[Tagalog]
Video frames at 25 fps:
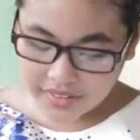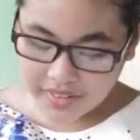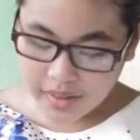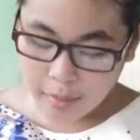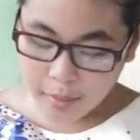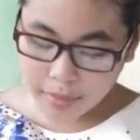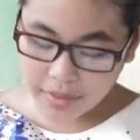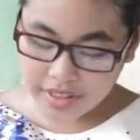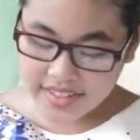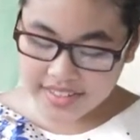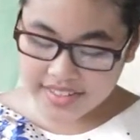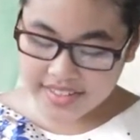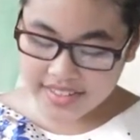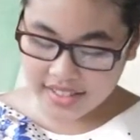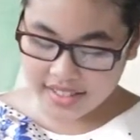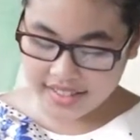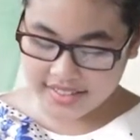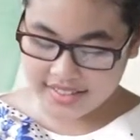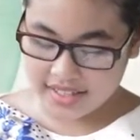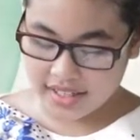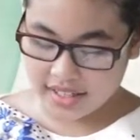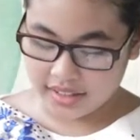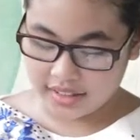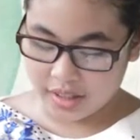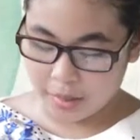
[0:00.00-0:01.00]
ng
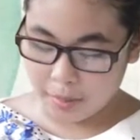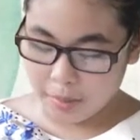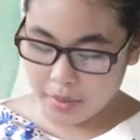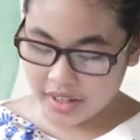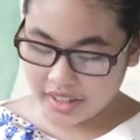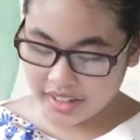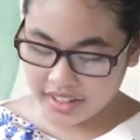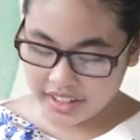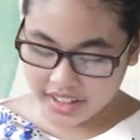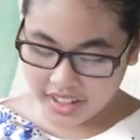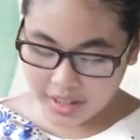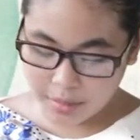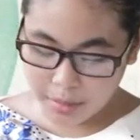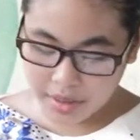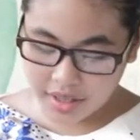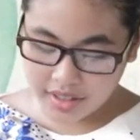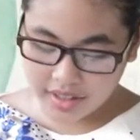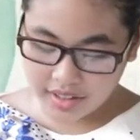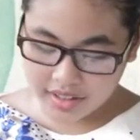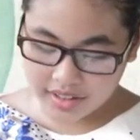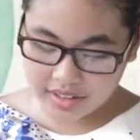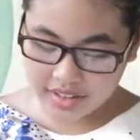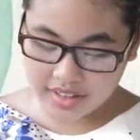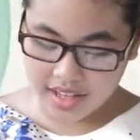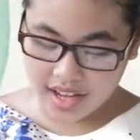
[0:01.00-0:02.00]
prinsesa na mangingibig
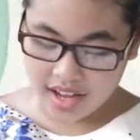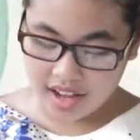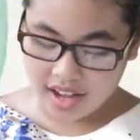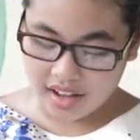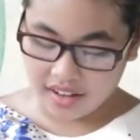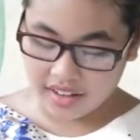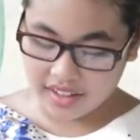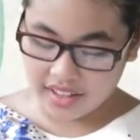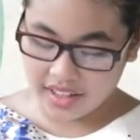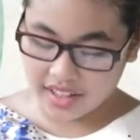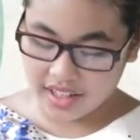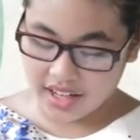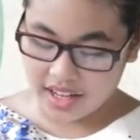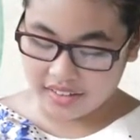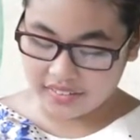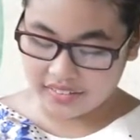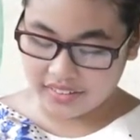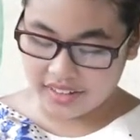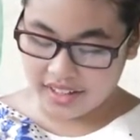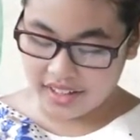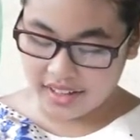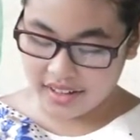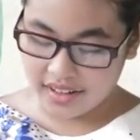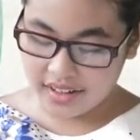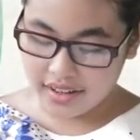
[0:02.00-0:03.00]
rin niya ang
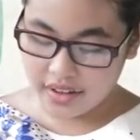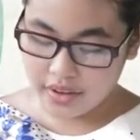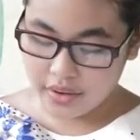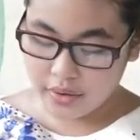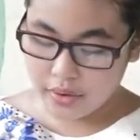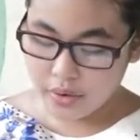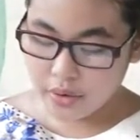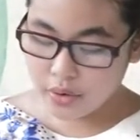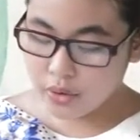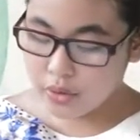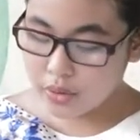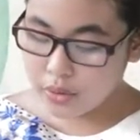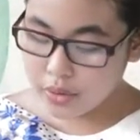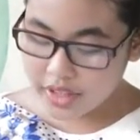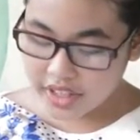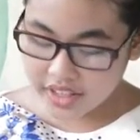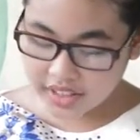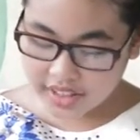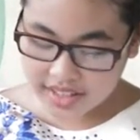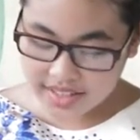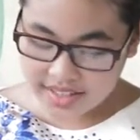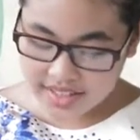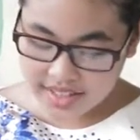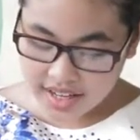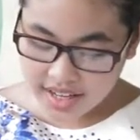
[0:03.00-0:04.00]
higante, ngunit
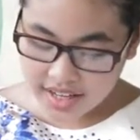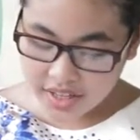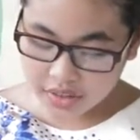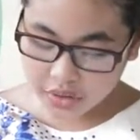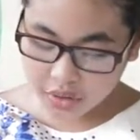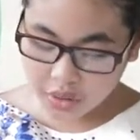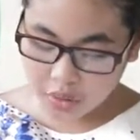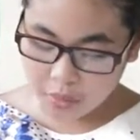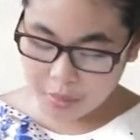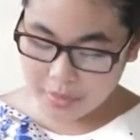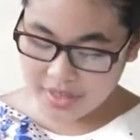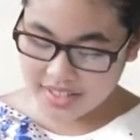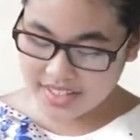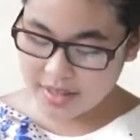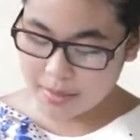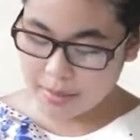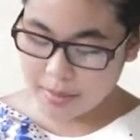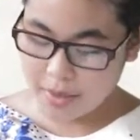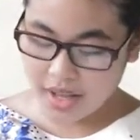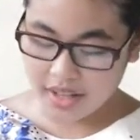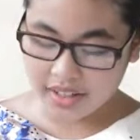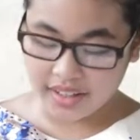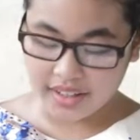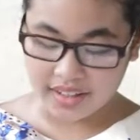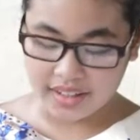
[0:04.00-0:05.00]
isa itong
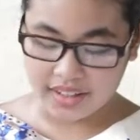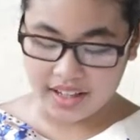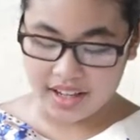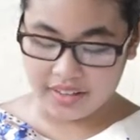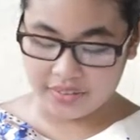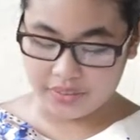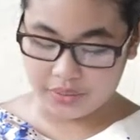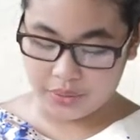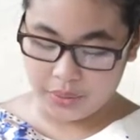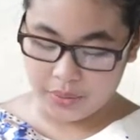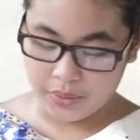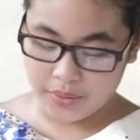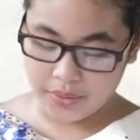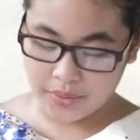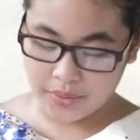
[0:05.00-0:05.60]
masamang engkanto.